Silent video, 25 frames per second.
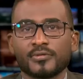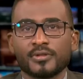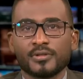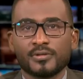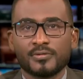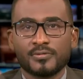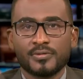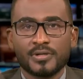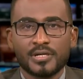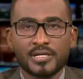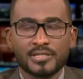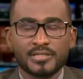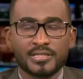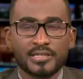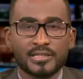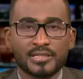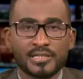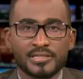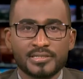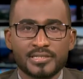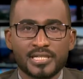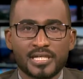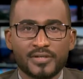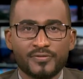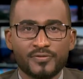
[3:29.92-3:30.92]
وظل
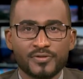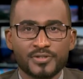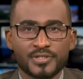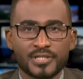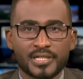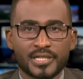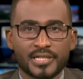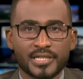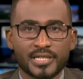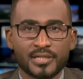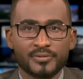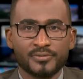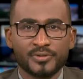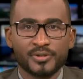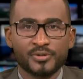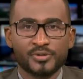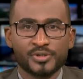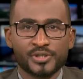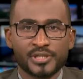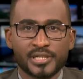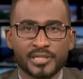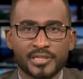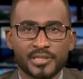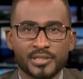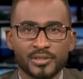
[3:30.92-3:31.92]
الزحف الصحراوي
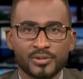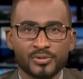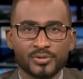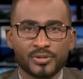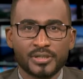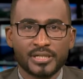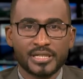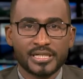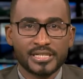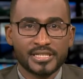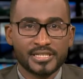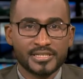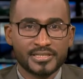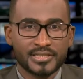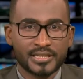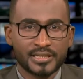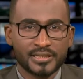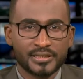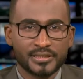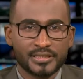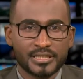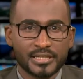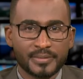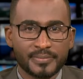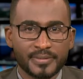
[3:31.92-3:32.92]
يشكل
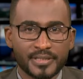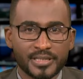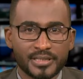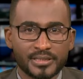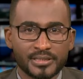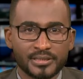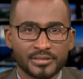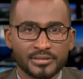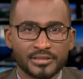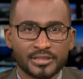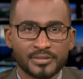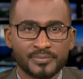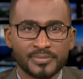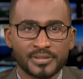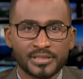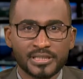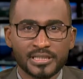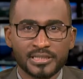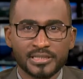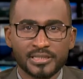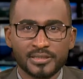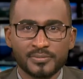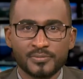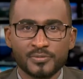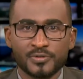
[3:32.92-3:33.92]
هاجسا كبيرا
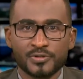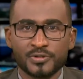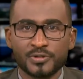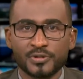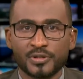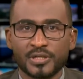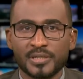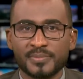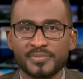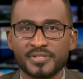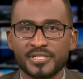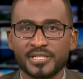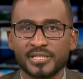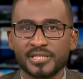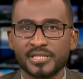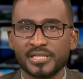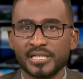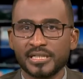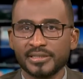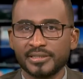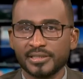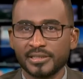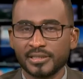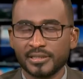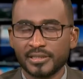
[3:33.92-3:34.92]
للبلاد منذ
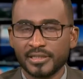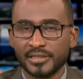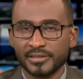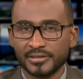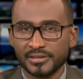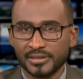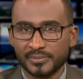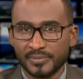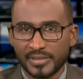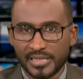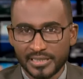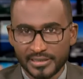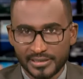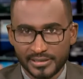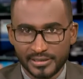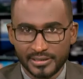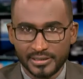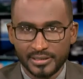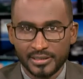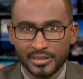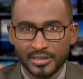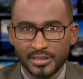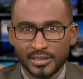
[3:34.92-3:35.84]
خمسينيات القرن الماضي